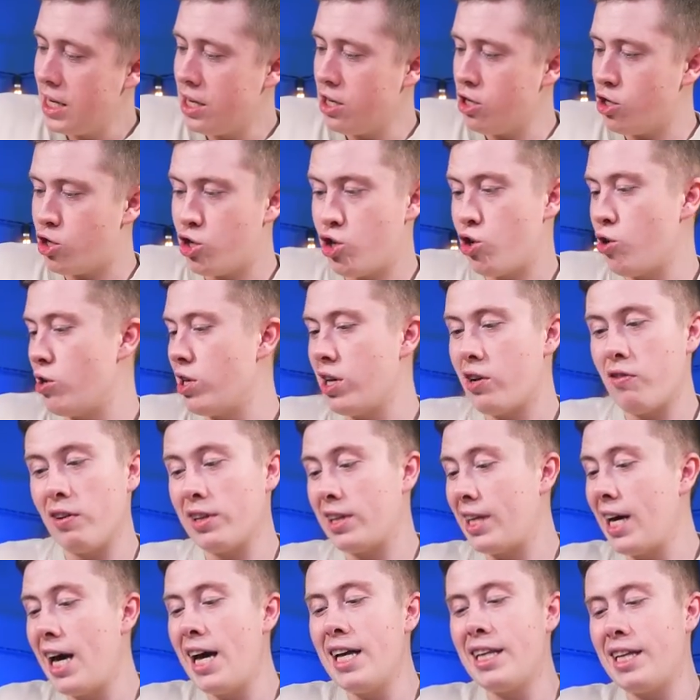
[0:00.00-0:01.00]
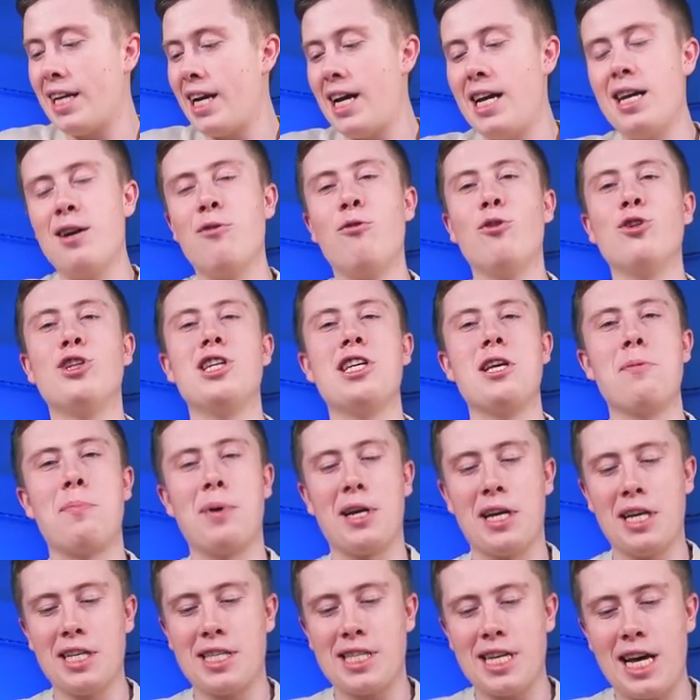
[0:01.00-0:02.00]
Еще не хватает реально
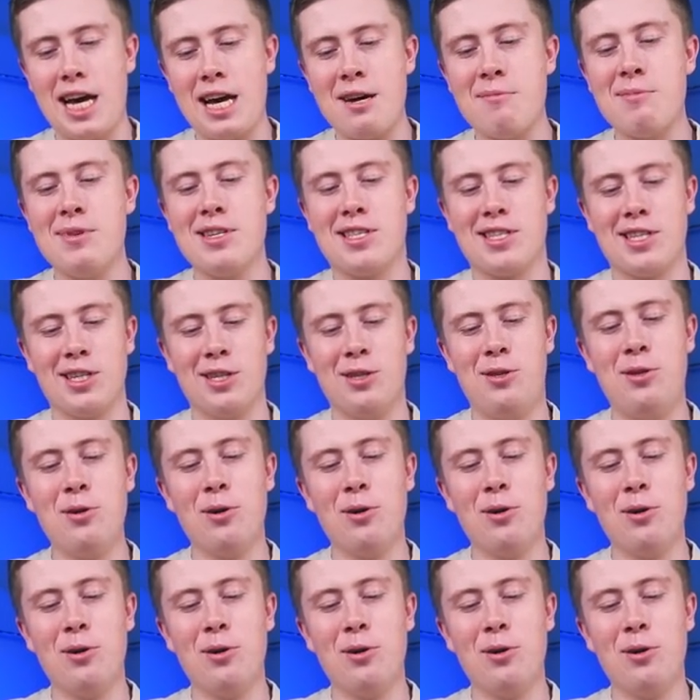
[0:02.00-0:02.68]
водонепроницаемости,